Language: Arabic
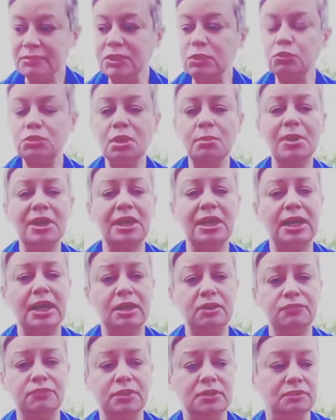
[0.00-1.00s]
وطبعا انا
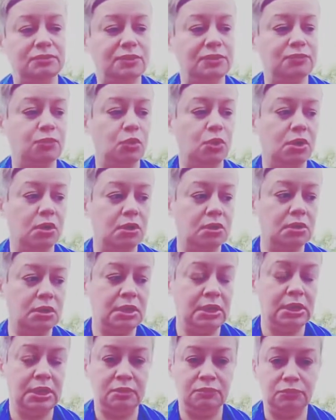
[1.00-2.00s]
عارفه ان في فخار
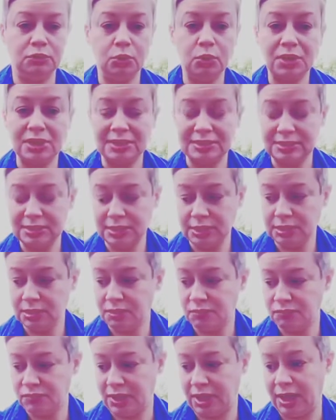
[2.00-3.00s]
في دول كتير
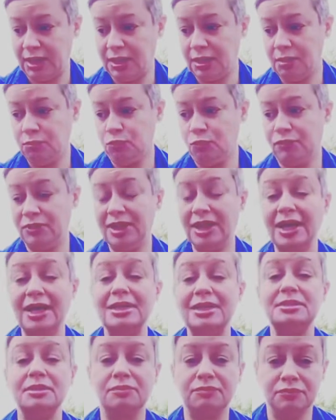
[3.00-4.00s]
جدا في العالم وفي
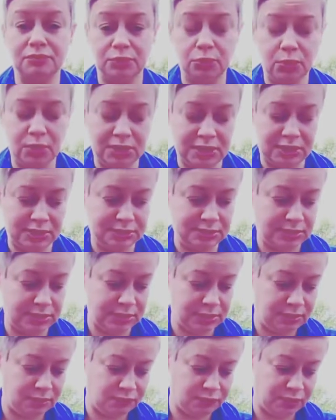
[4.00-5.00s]
خزف في دول كتير
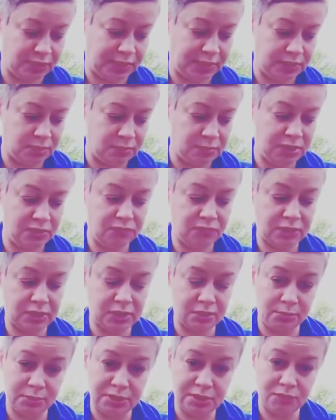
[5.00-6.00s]
جدا في العالم ايه
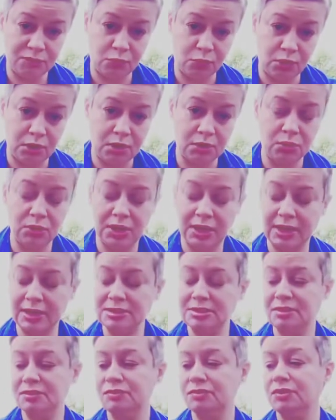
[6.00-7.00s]
الفرق بين الفخار
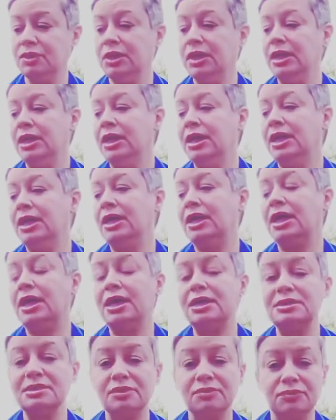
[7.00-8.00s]
والخزف
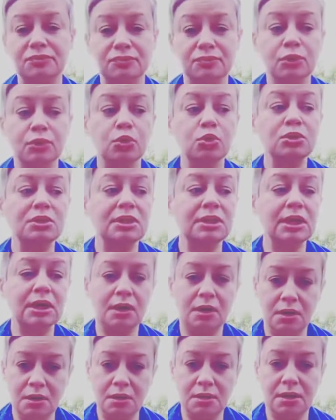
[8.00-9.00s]
الخزف
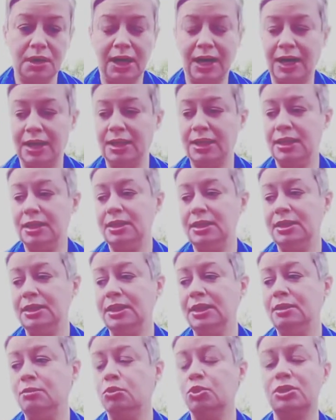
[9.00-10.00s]
اطلق على
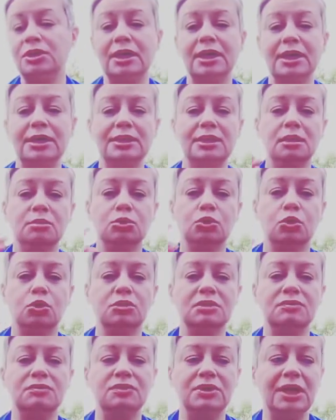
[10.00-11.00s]
المنتجات اللي
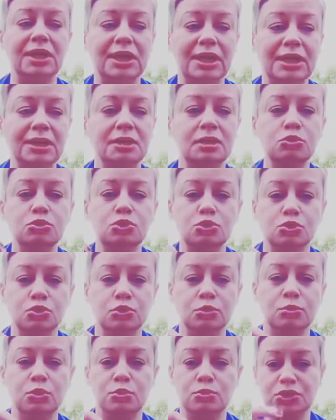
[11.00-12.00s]
بنحط فيها الاكل
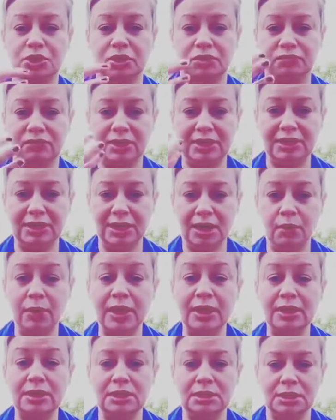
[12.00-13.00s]
والشرب ومش عارفه ايه
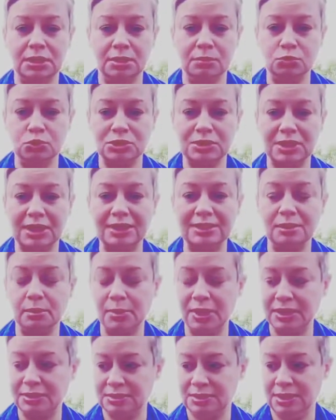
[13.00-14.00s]
الاواني
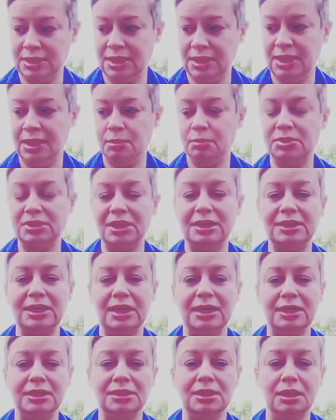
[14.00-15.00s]
المستخدمات بتاعه
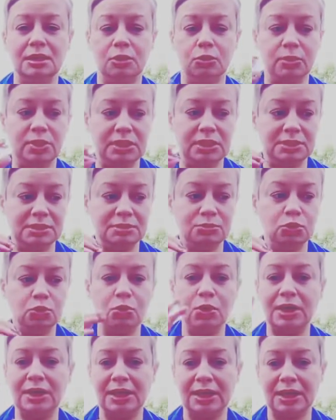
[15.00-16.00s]
حياتنا اليوميه دي
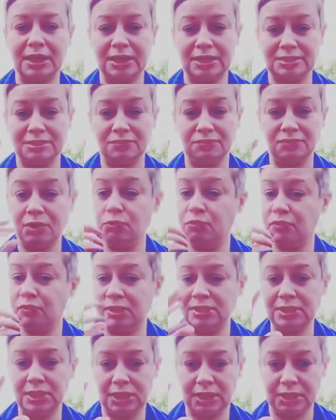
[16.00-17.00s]
بيقولوا عليها الخزف او
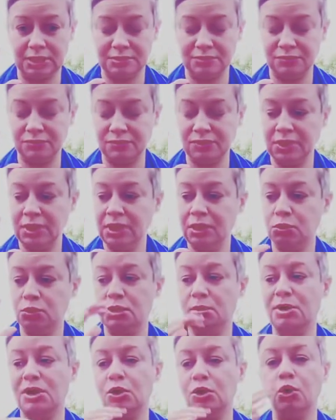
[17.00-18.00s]
فن الخزف
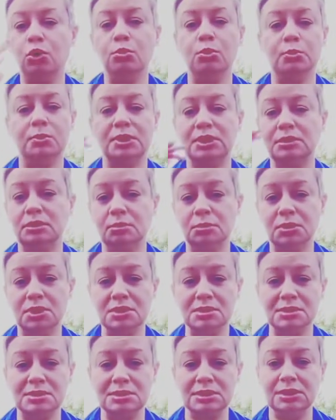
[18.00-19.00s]
وطبعا هو ممتد من
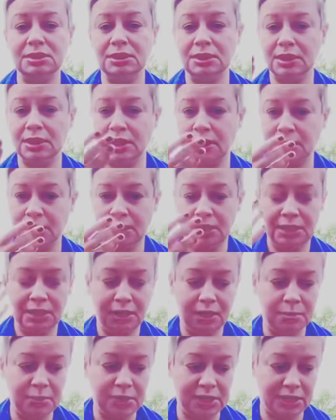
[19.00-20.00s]
الصين الى
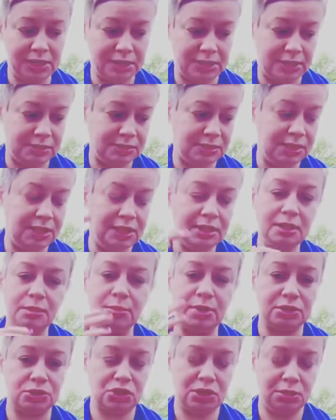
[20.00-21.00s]
امريكا اللاتينيه
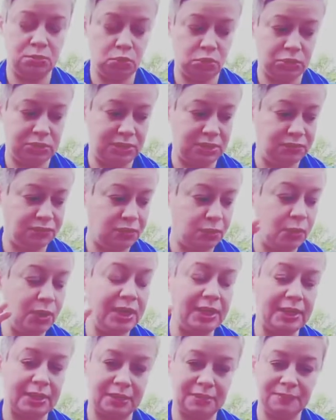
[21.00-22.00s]
باشكال مختلفه
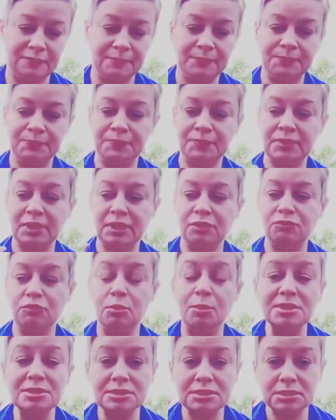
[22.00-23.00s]
ولكن في
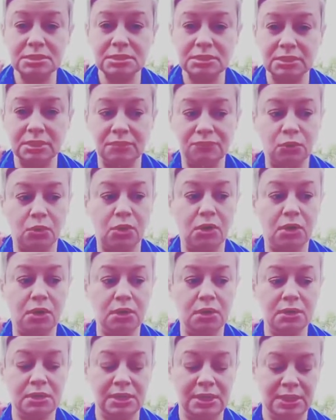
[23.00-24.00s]
مصر
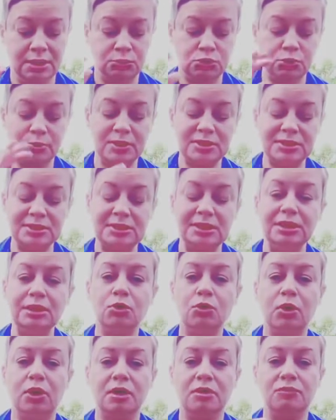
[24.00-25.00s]
الفخار مش بس ليه
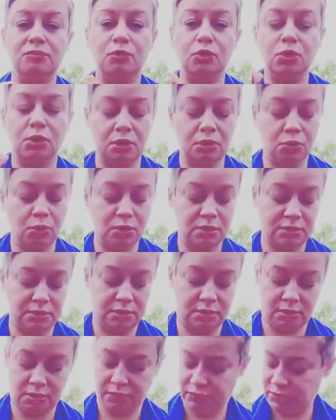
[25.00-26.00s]
روح الفخار هو
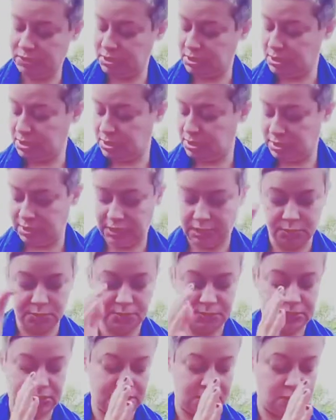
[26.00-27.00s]
ثقافه يا
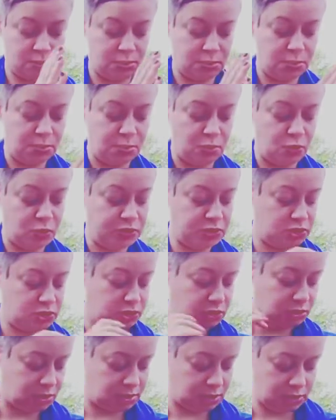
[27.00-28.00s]
حبيبتي انا ما
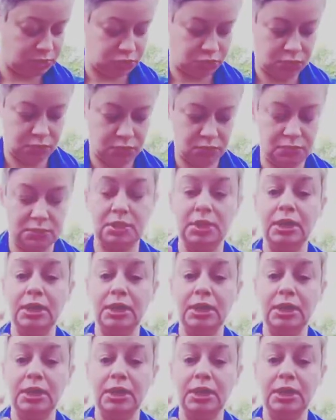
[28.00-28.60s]
بموتش حشرات